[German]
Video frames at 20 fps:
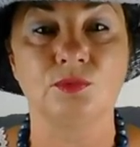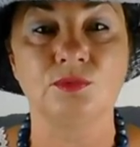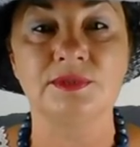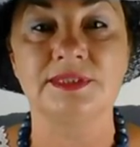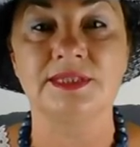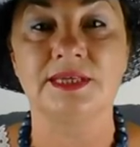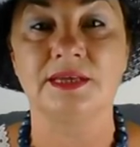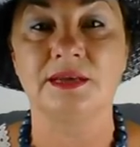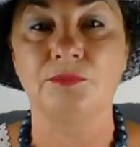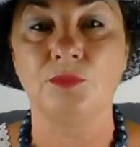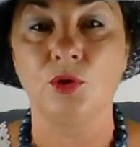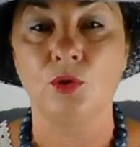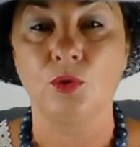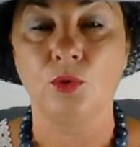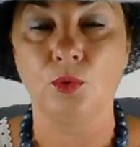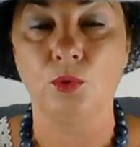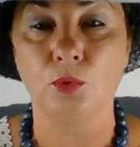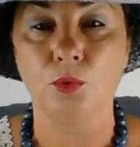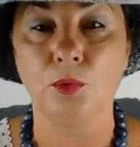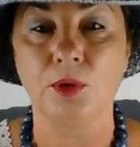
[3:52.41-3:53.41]
unserem
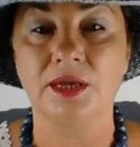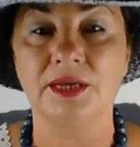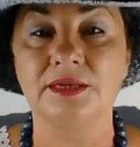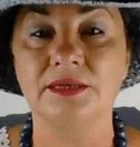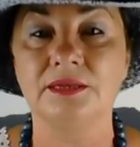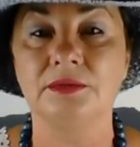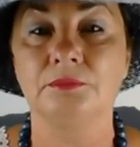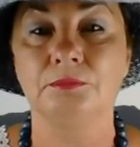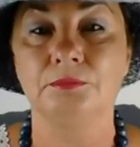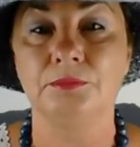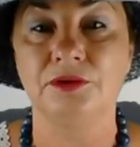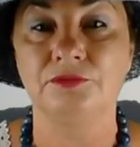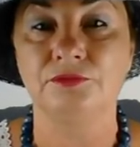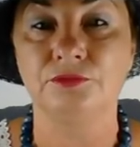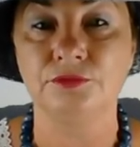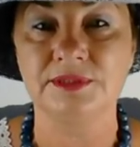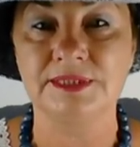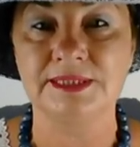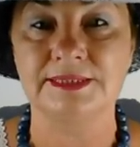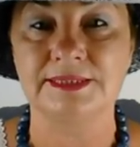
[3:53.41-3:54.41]
höheren
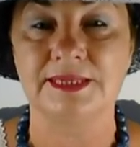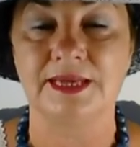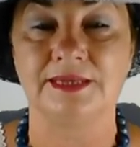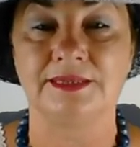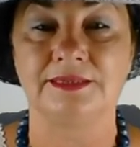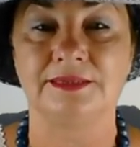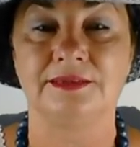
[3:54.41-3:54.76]
Bewusstsein.